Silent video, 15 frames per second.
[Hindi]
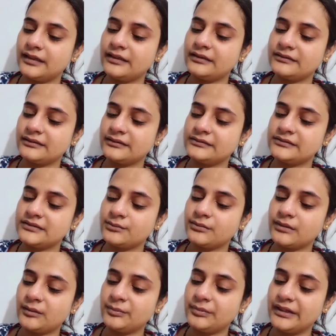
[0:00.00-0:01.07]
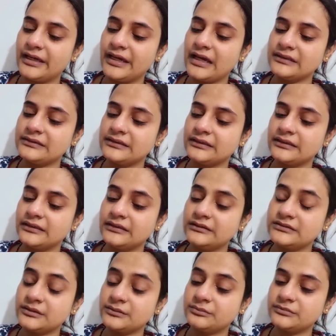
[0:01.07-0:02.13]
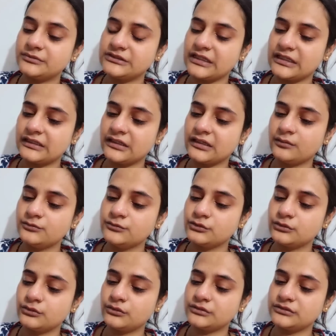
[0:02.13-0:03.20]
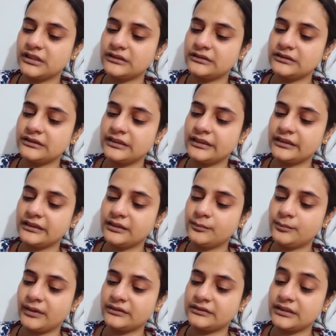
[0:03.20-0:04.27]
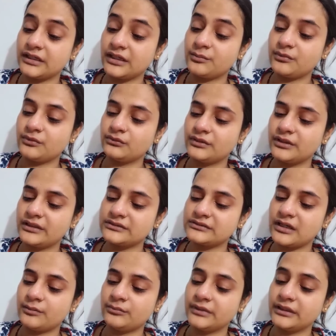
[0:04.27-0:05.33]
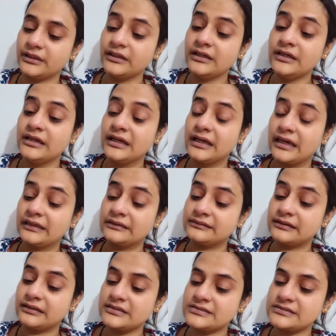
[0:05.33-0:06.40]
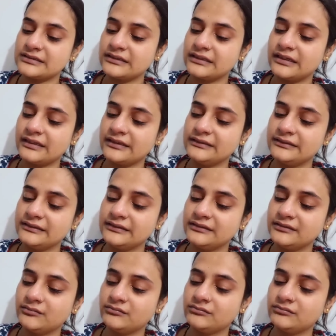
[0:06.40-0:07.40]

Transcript: ऐसे जब अपने आते हैं ना जब ज़्यादा कमज़ोर हो जाते हैं देख नहीं पाते कि मैं उनके सामने कैसे हंसती खेलती